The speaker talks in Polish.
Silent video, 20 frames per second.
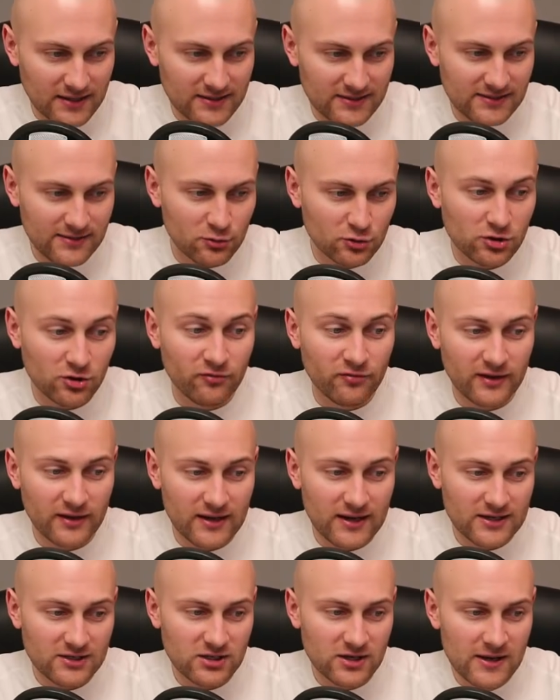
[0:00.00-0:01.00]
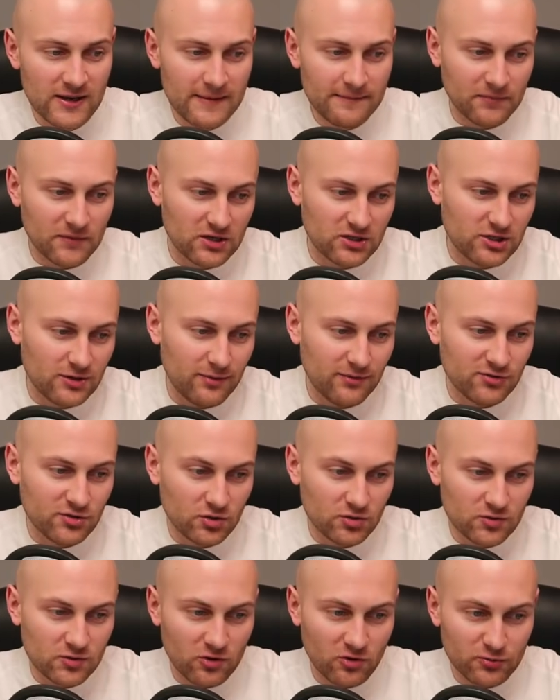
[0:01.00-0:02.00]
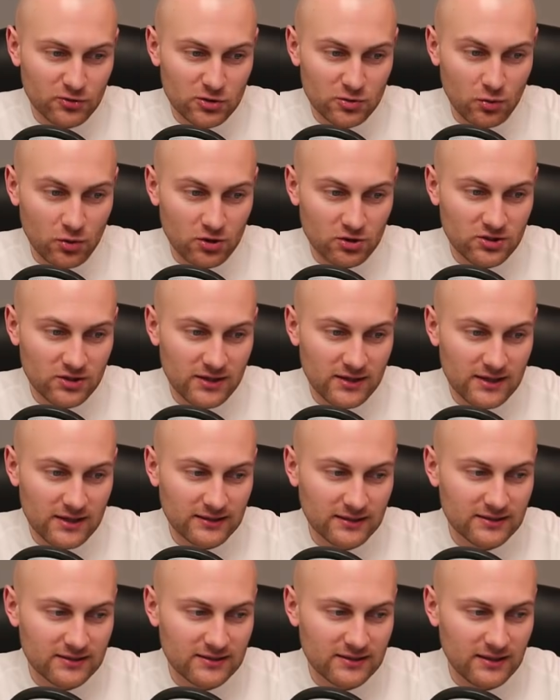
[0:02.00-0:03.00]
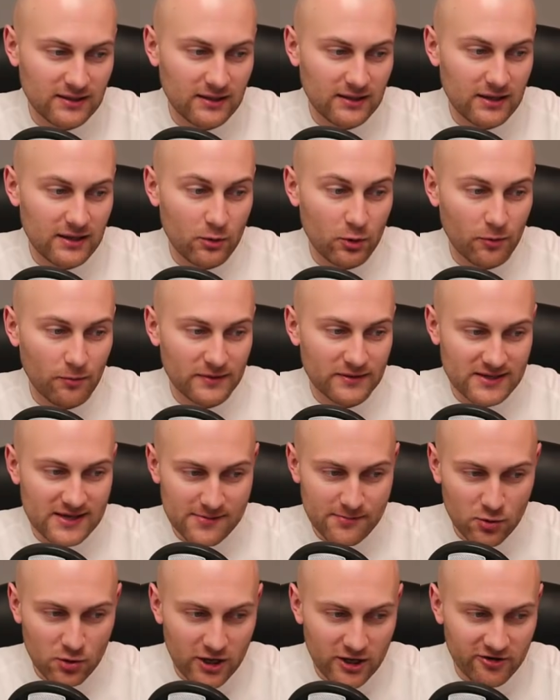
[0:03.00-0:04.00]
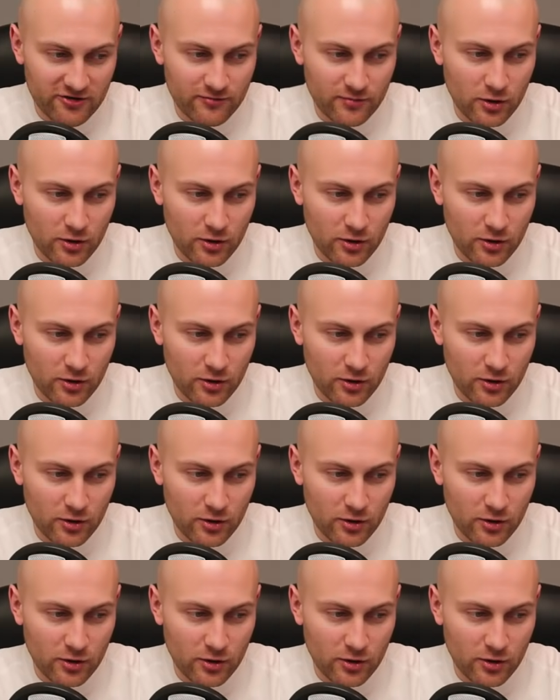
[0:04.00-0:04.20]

Lisy muszą wygrać, e, żeby wziąć udział w przyszłorocznej edycji edycji europejskich pucharów,